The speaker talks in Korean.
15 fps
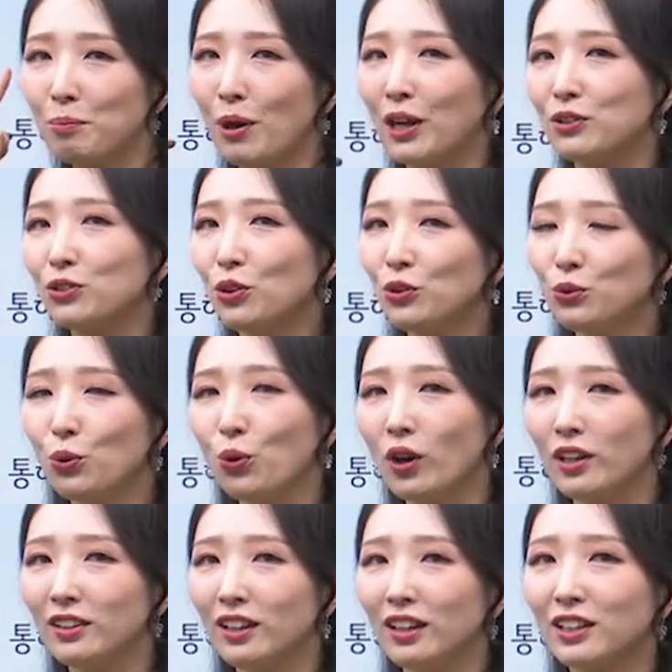봤던
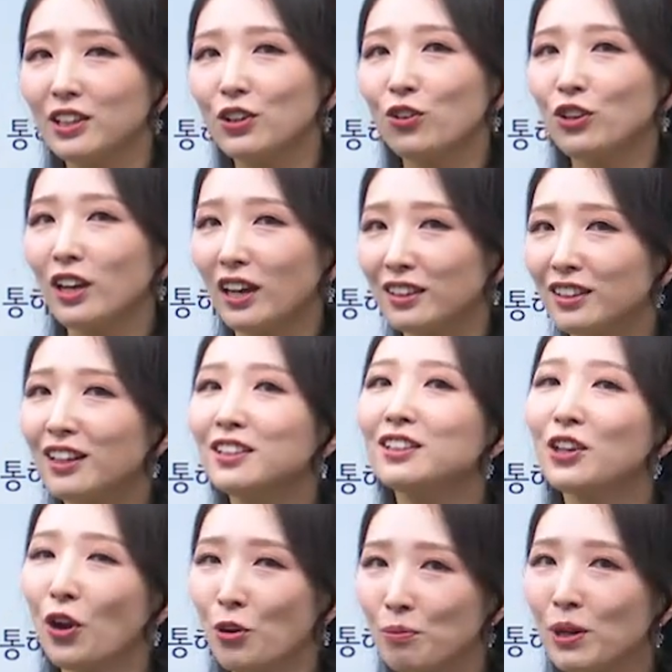동화인데 기억이 안 나는
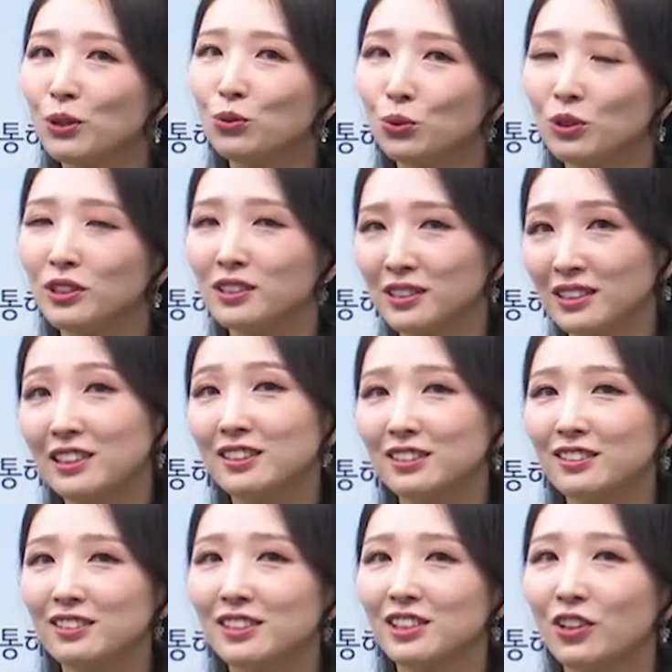결말도 있,
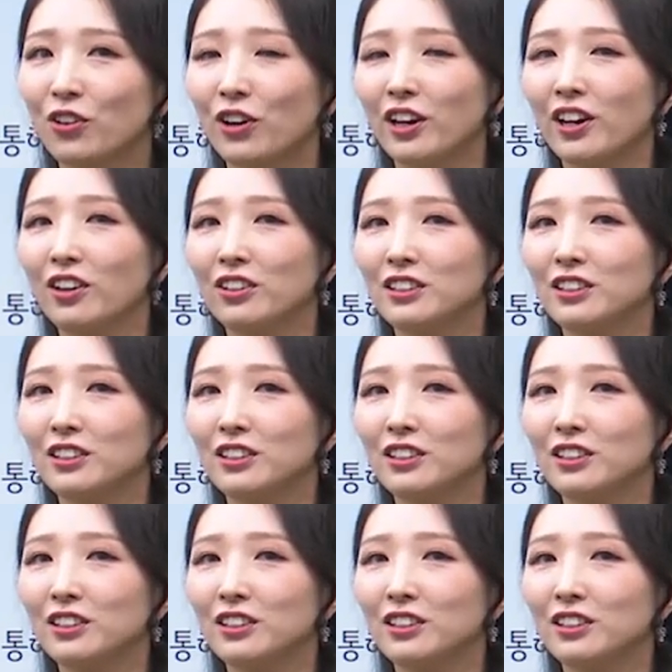으실 거예요.